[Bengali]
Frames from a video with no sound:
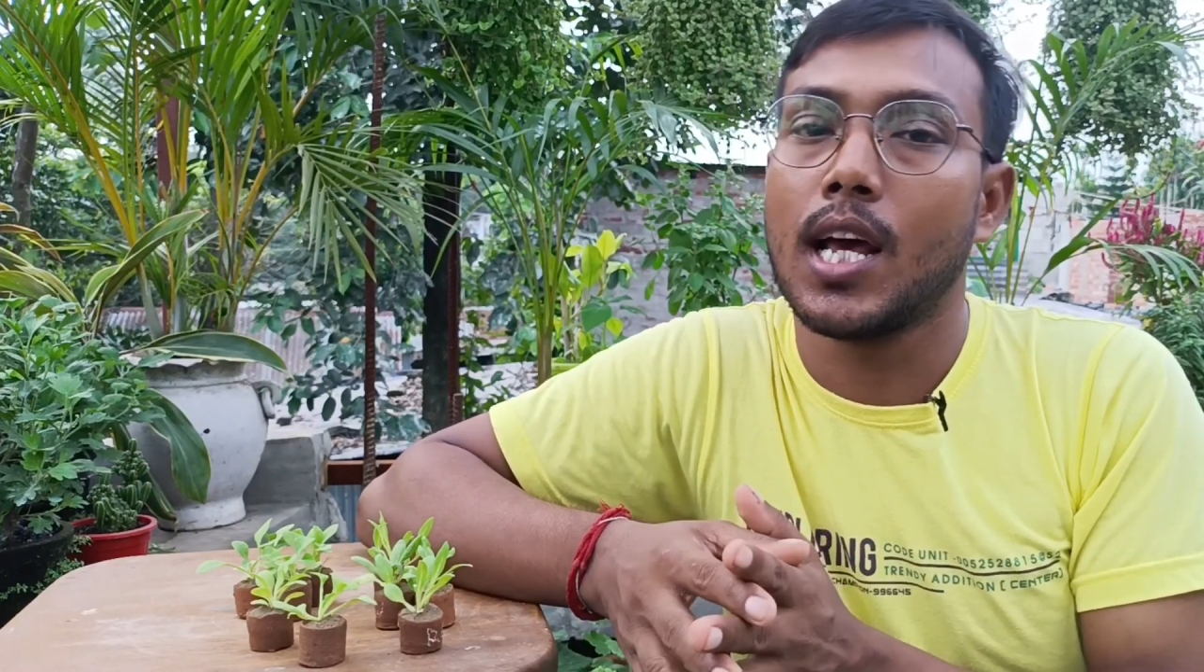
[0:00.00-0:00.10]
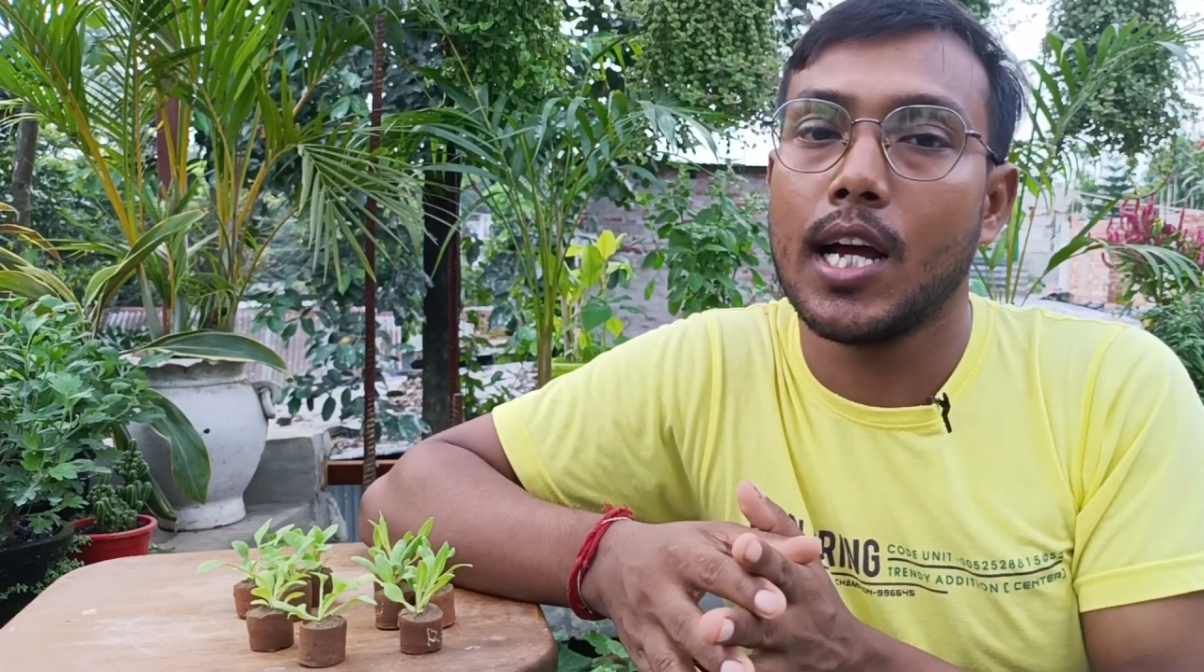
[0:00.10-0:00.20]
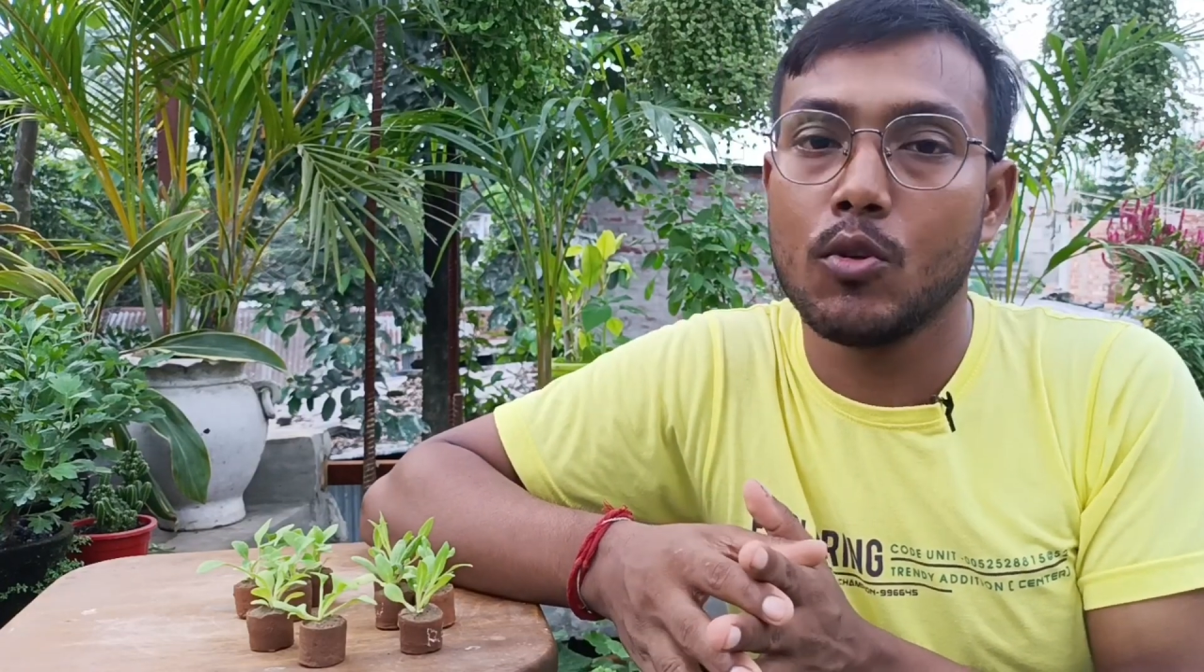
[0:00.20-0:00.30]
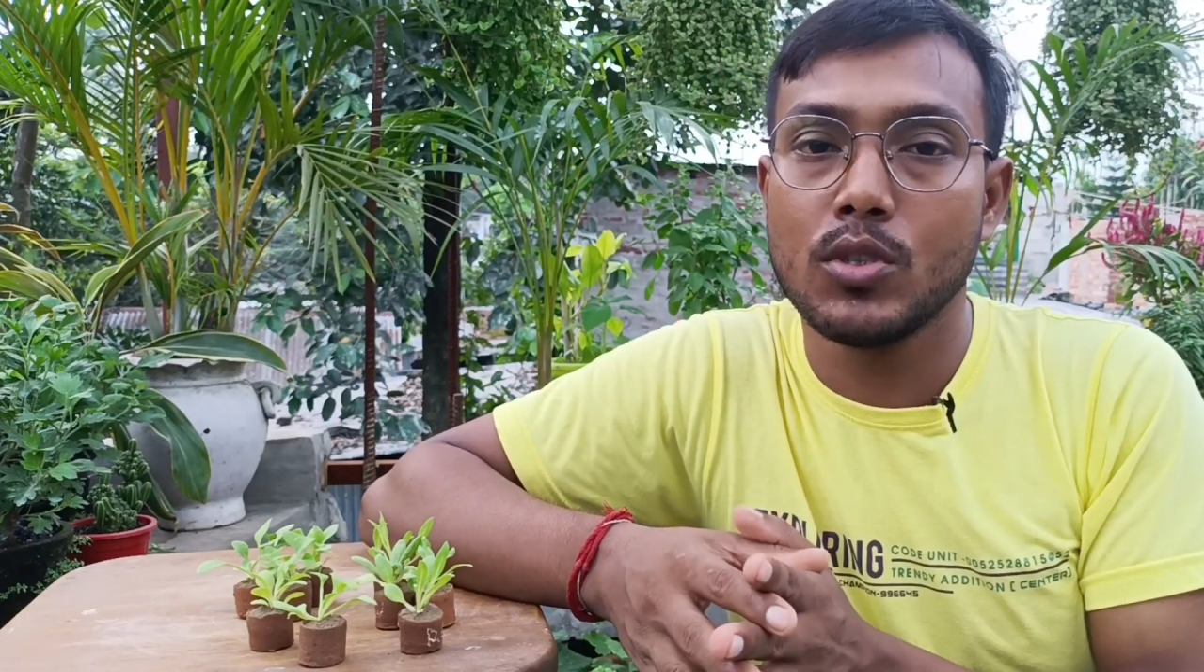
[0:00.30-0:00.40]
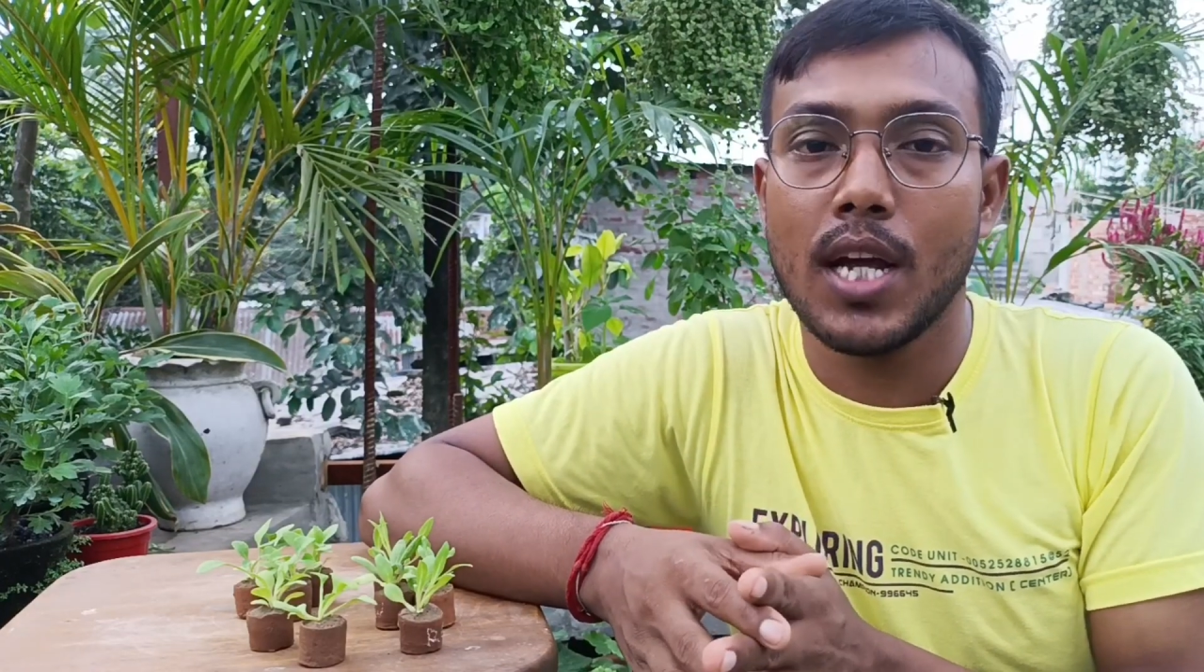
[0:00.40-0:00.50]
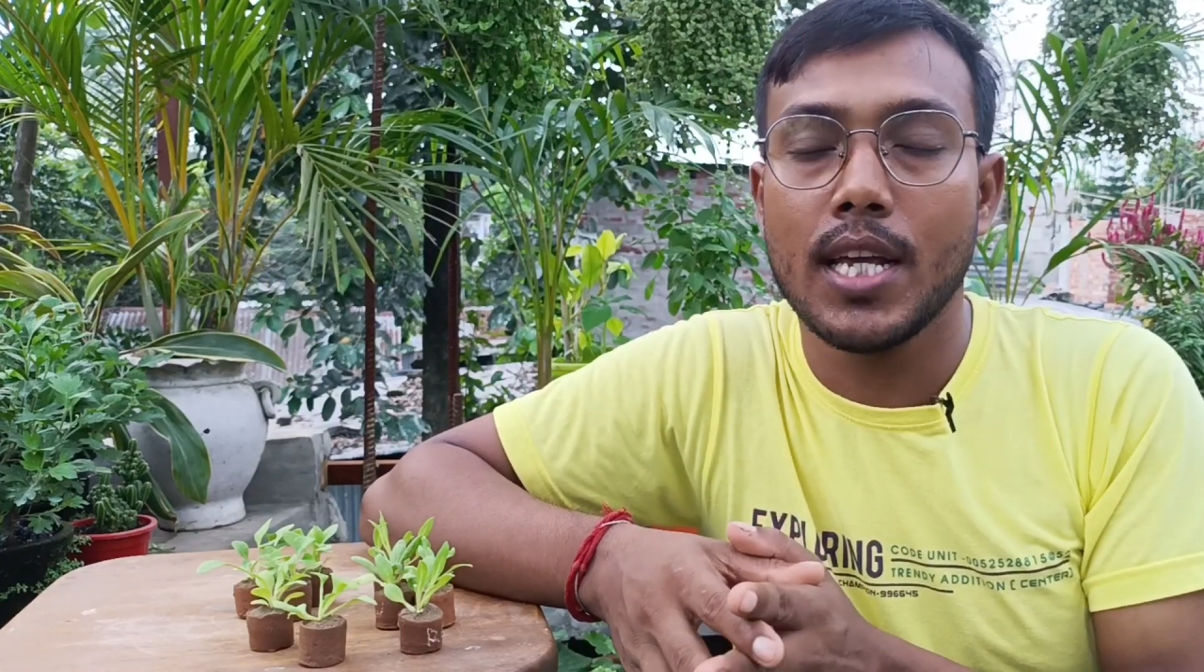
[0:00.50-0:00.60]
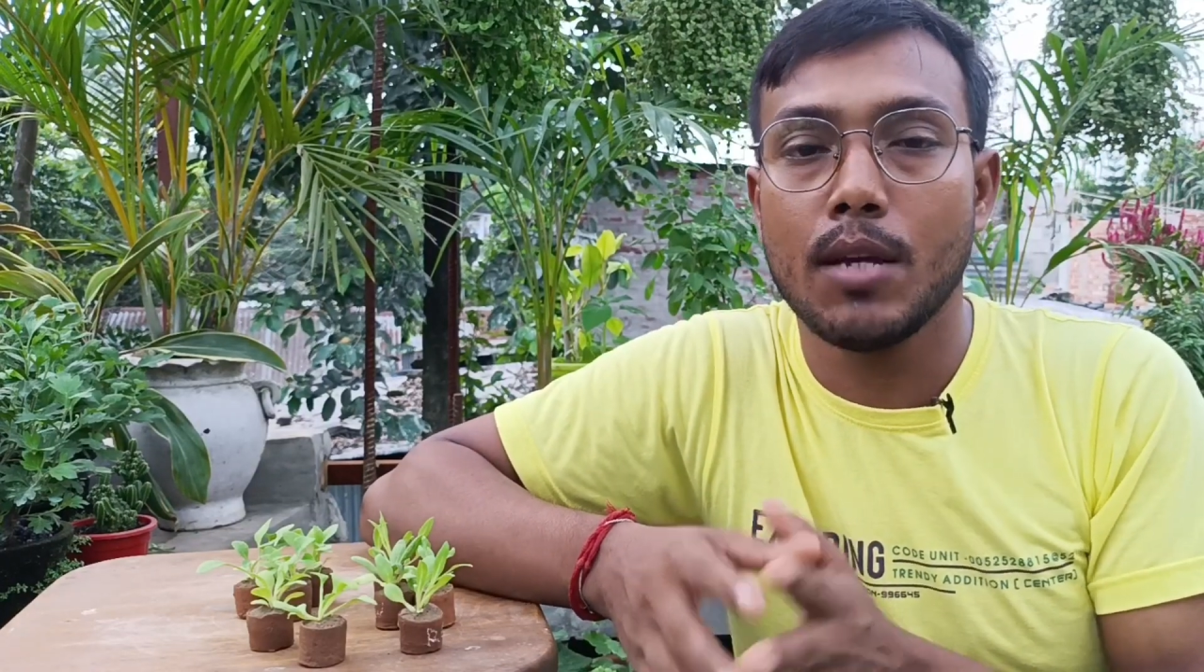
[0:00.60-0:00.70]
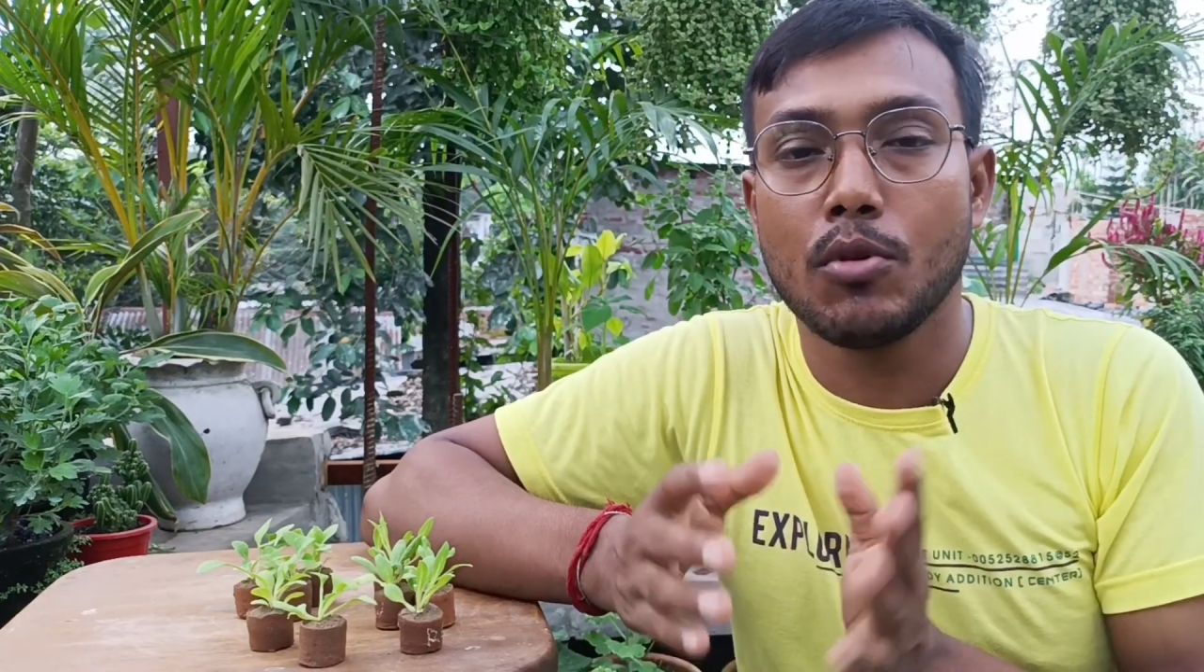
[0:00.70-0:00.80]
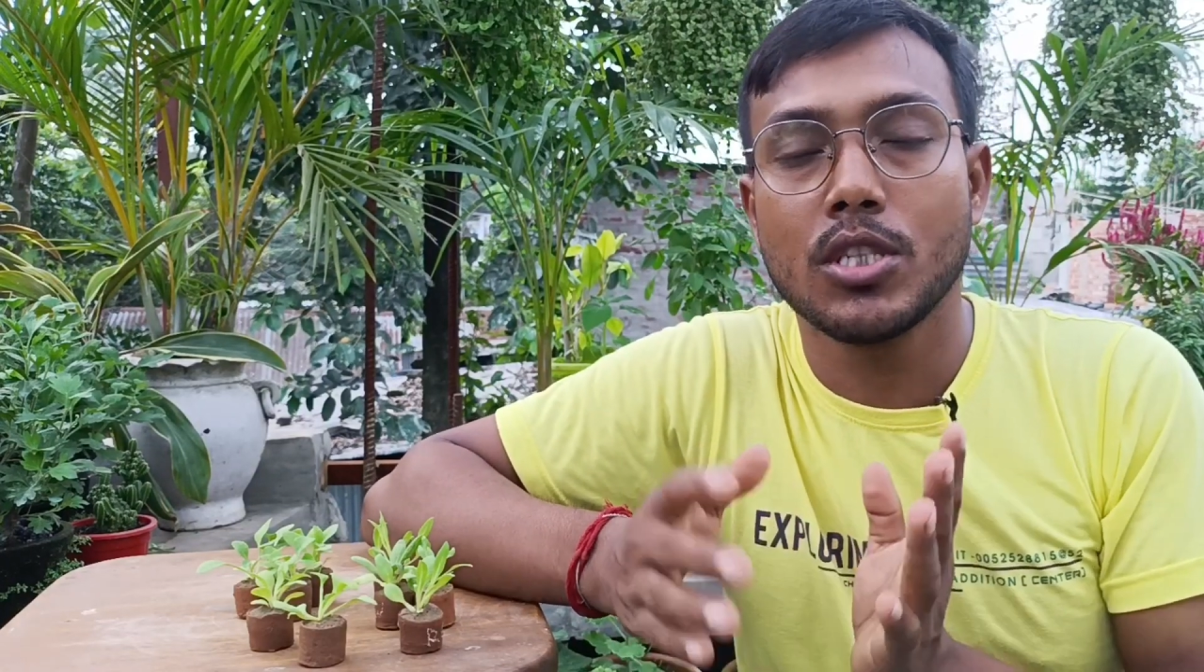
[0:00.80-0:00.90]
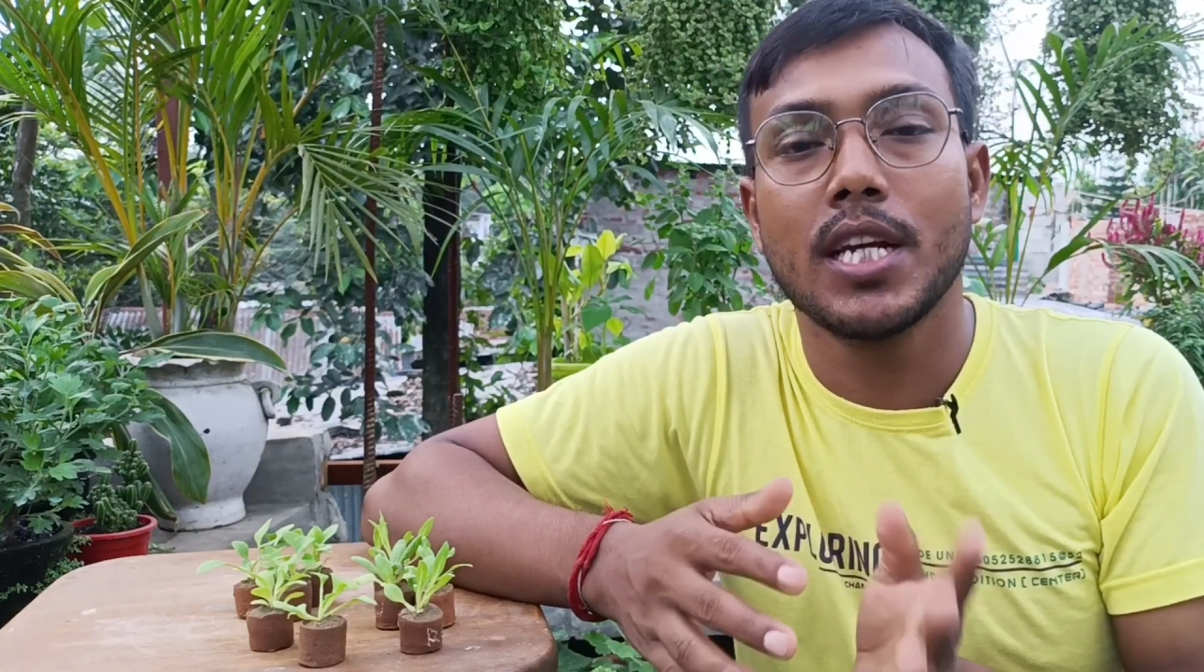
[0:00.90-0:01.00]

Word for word: লাগানো যায় এবং